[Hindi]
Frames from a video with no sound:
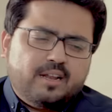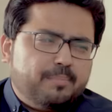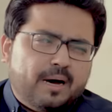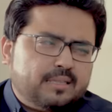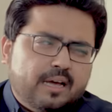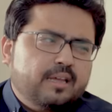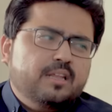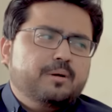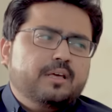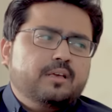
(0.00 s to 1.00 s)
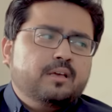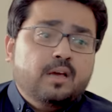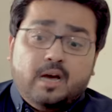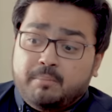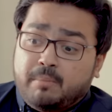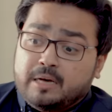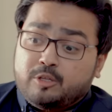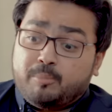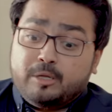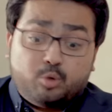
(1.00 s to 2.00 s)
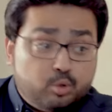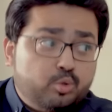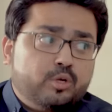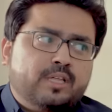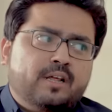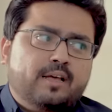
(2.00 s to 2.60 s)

ना बात आगे नहीं बढ़ेगी हम माद और मैं दोस्तों की तरह